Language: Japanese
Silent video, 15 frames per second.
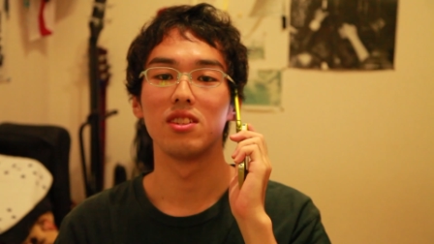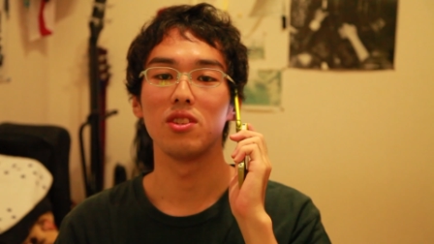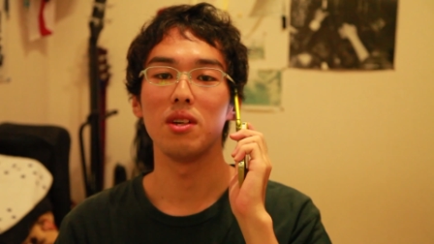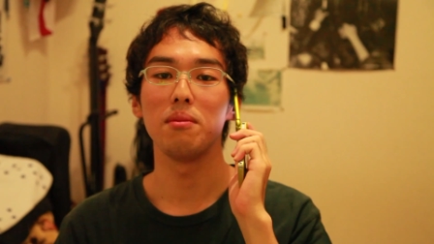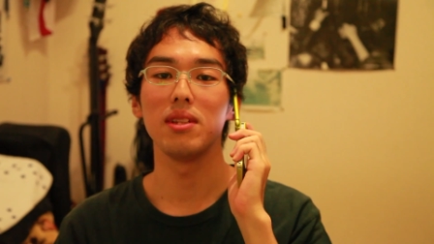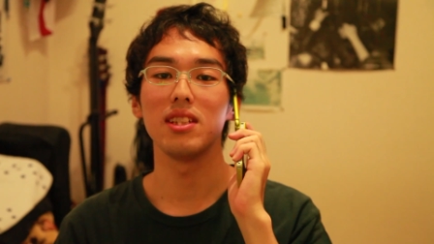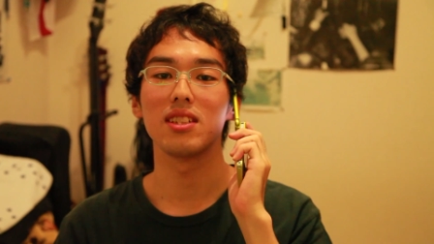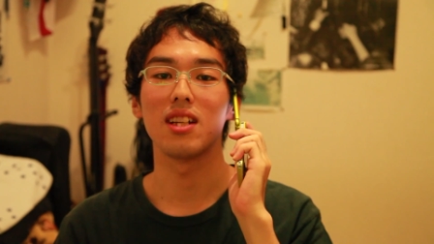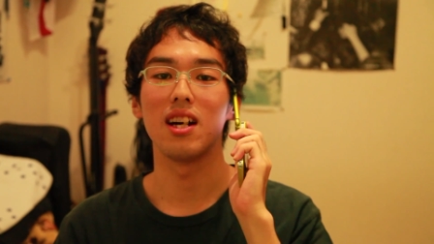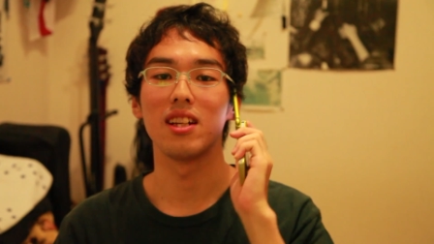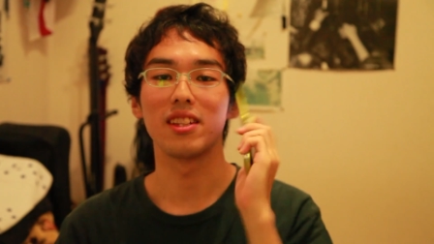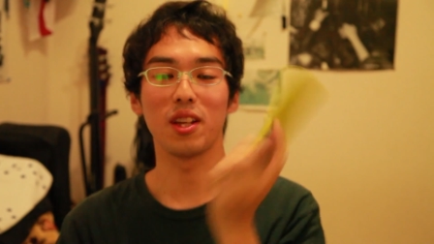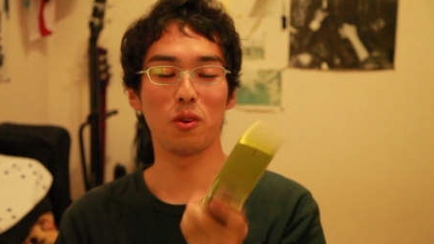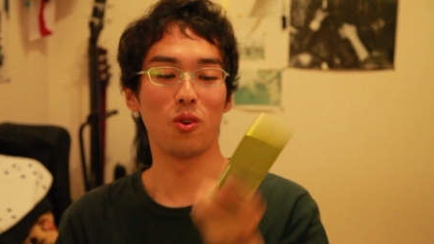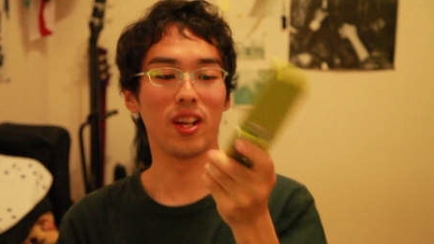ゾアマです
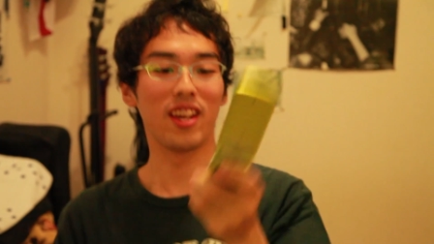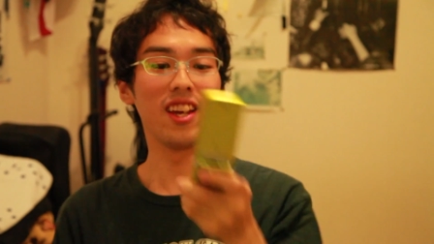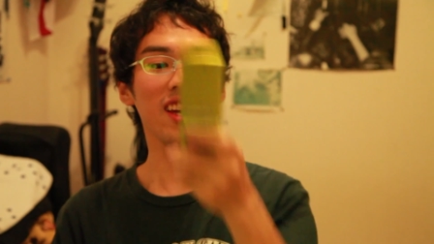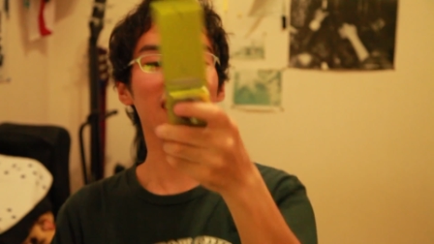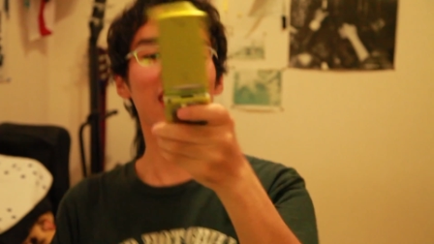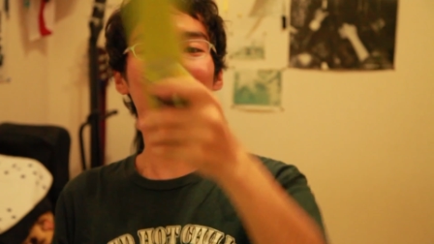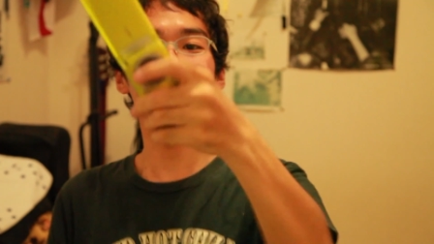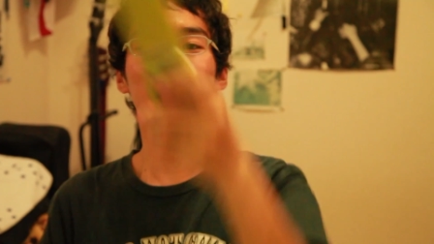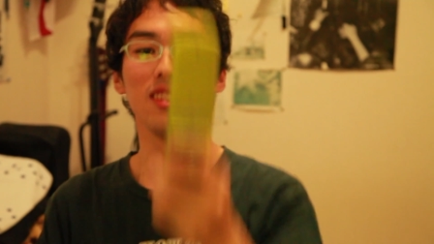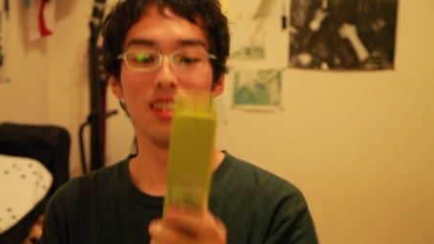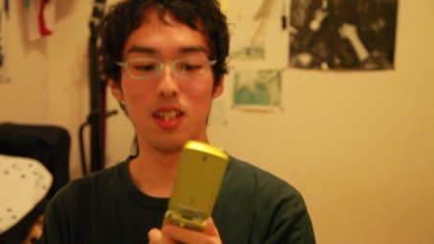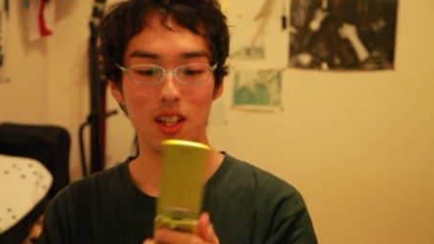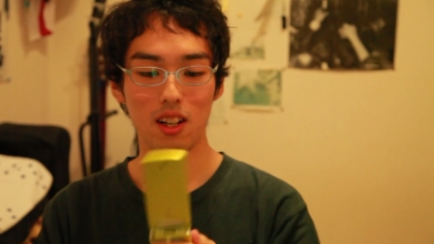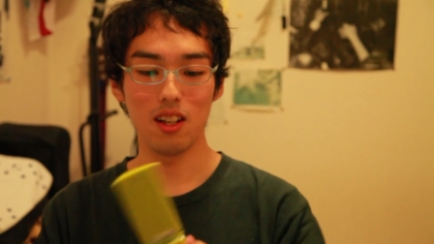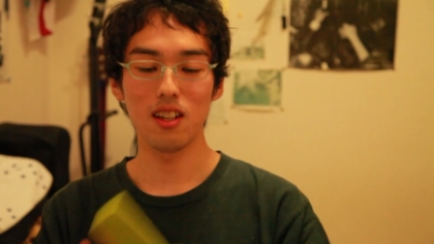かでこれ携帯
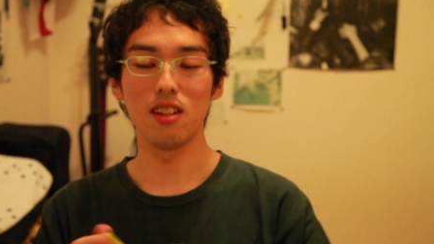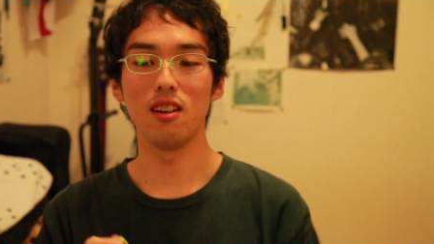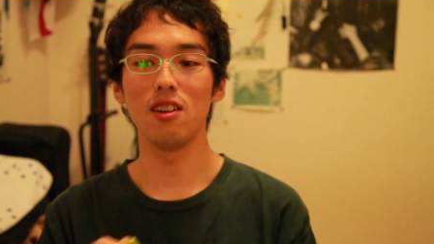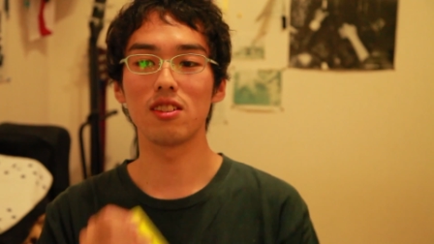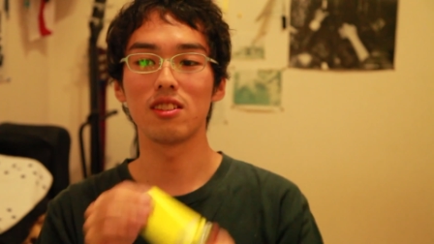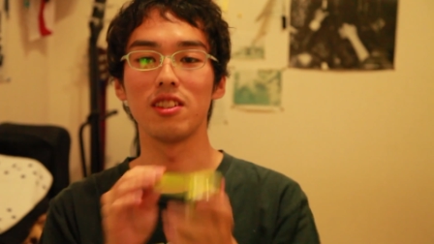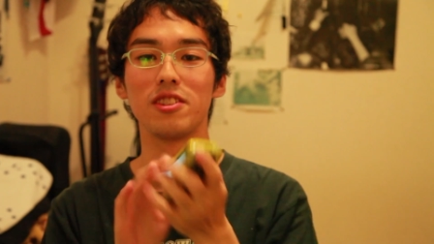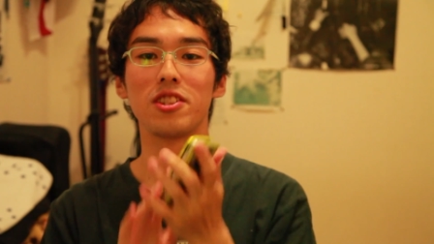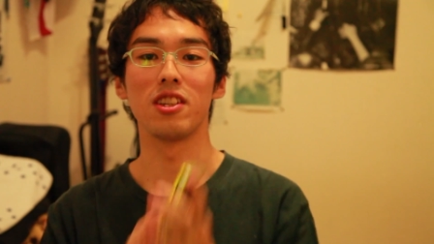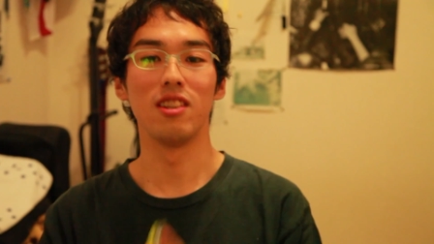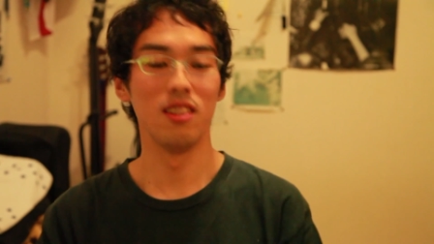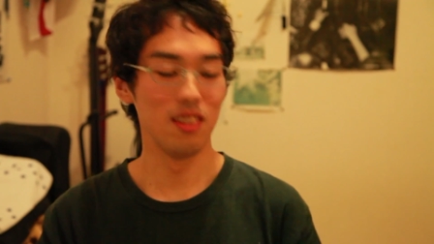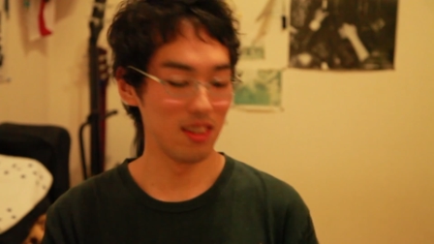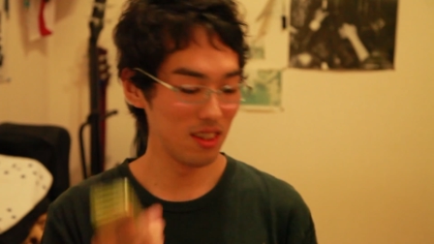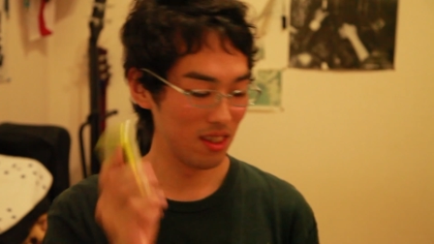合ってん
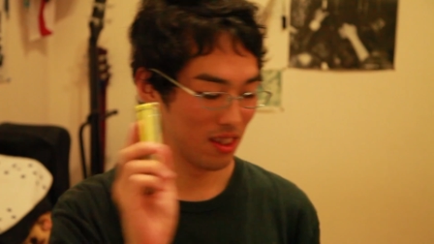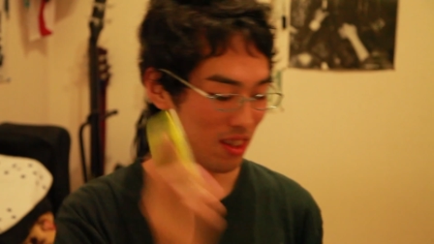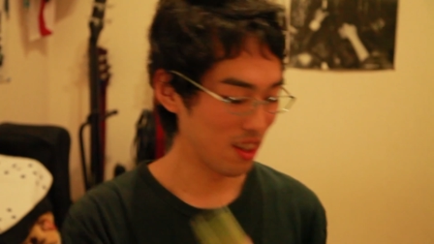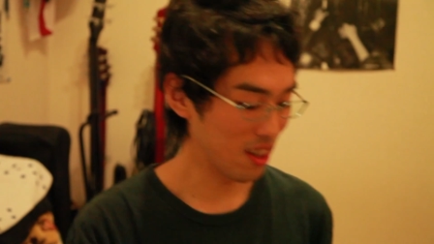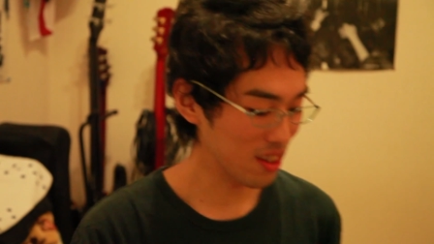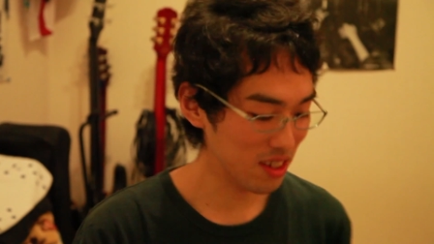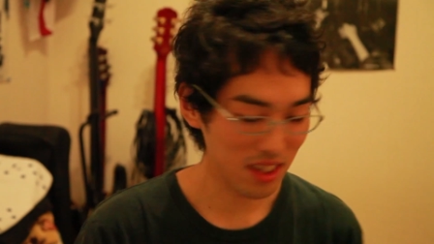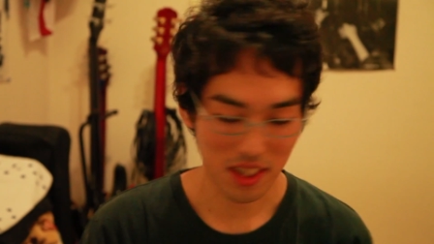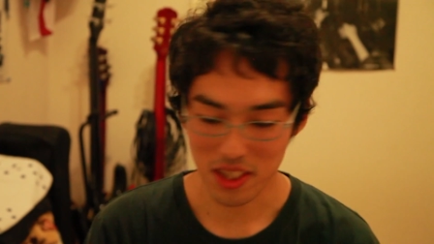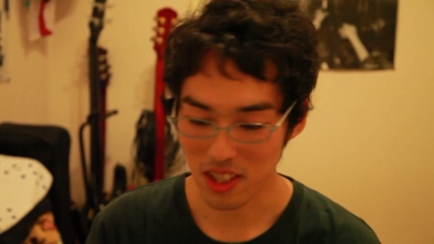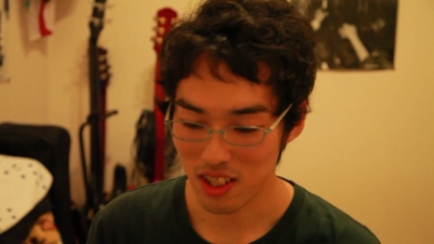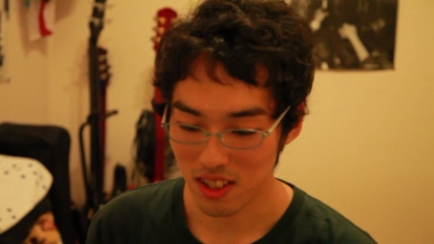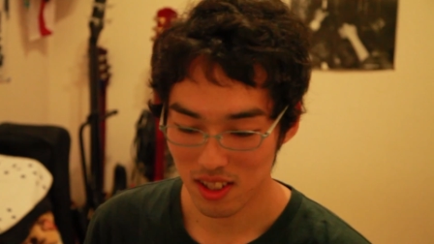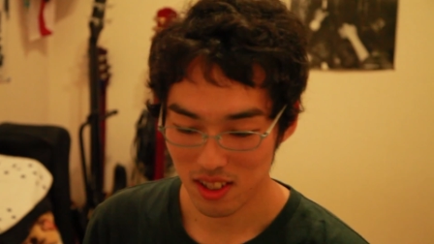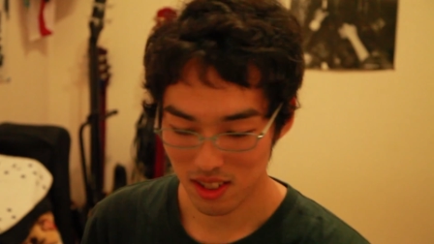じゃん合ってんじゃん